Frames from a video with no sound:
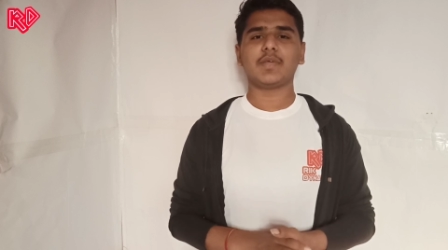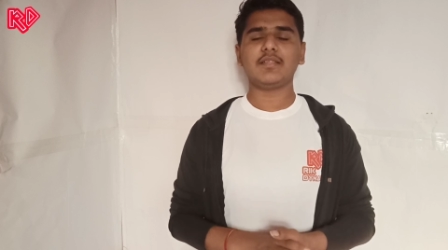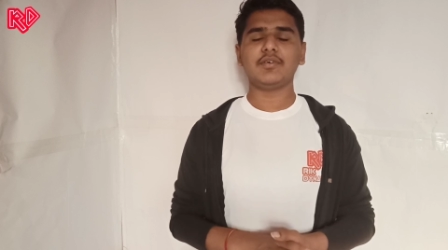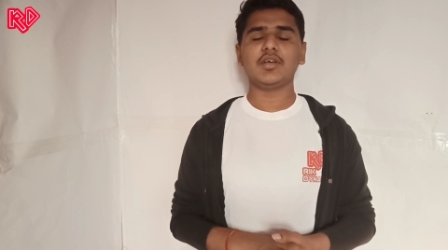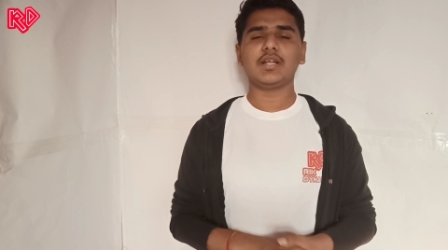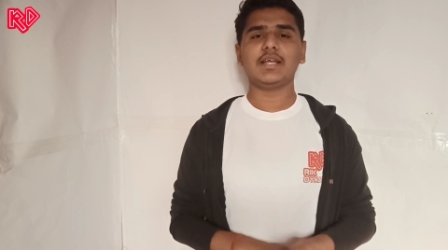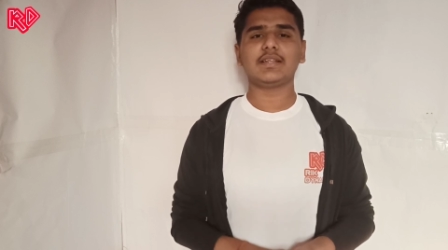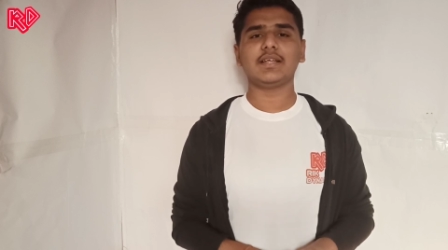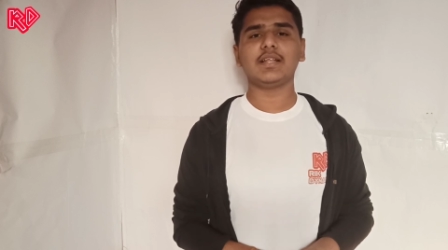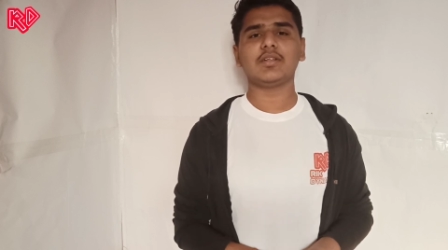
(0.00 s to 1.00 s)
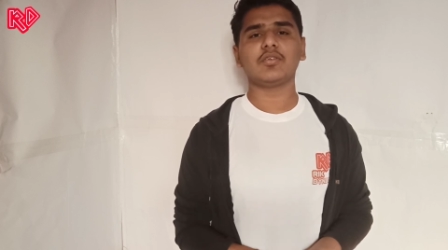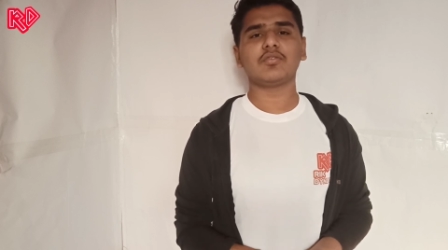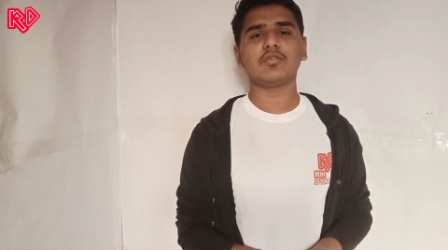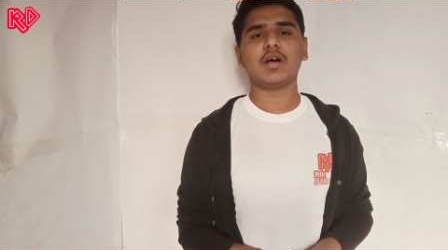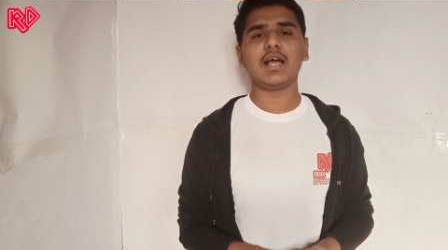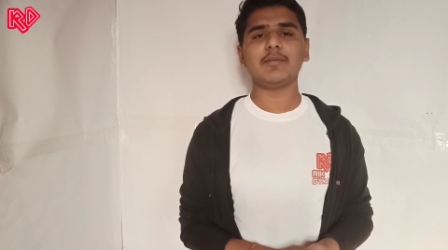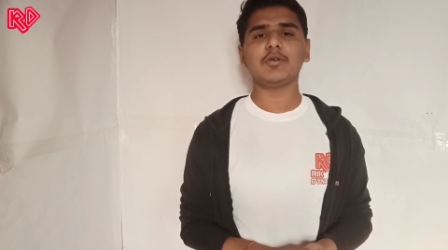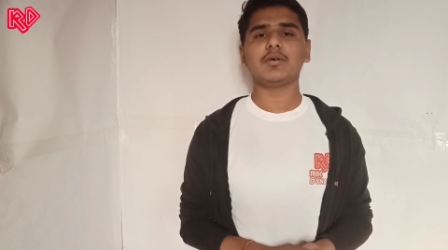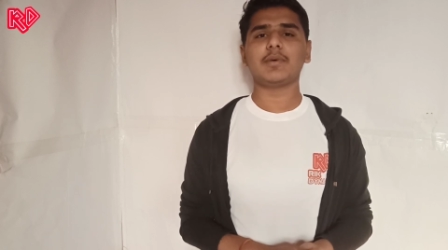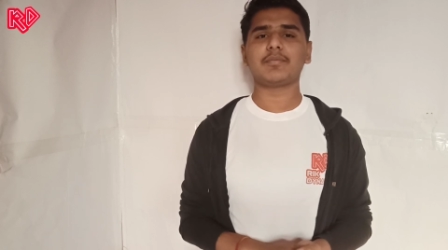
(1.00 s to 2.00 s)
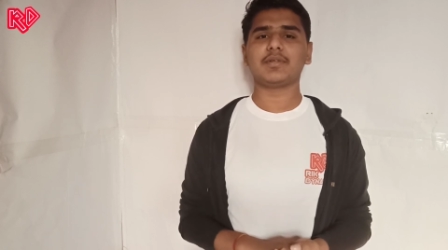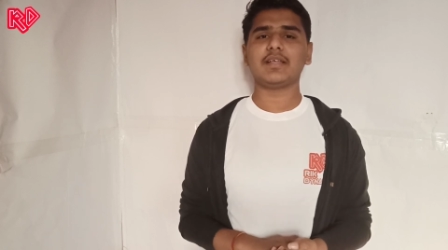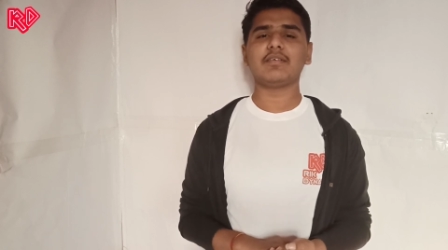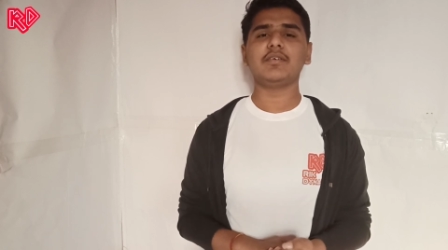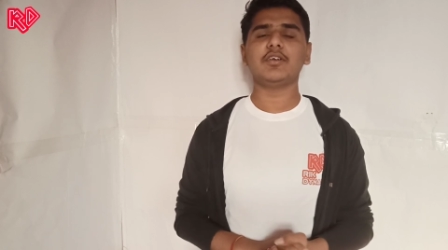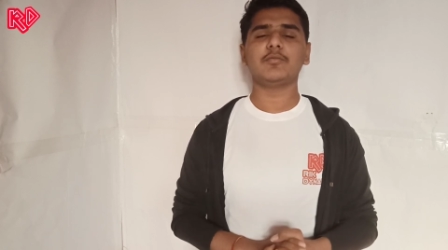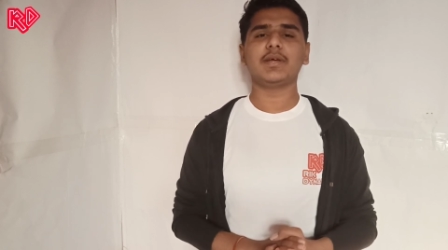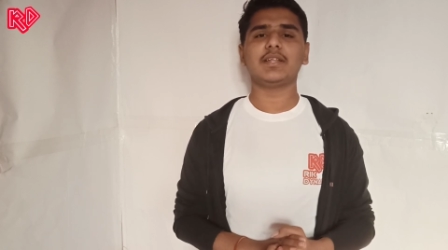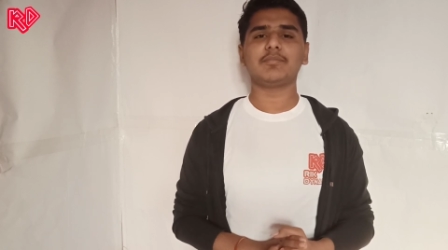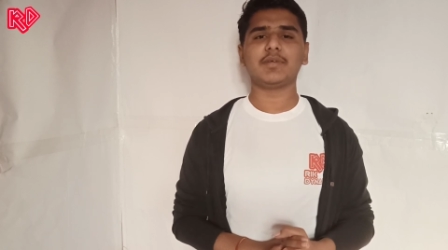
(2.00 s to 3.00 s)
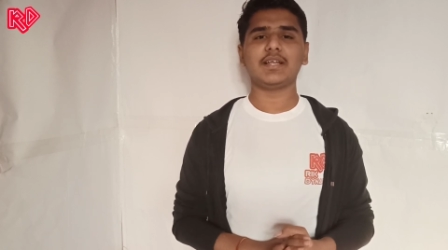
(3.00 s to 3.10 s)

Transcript: इस वीडियो के लिए इतने ही था तो दोस्तों आगे मिलूंगा मैं आपसे नेक्स्ट वाली वीडियो में तब तक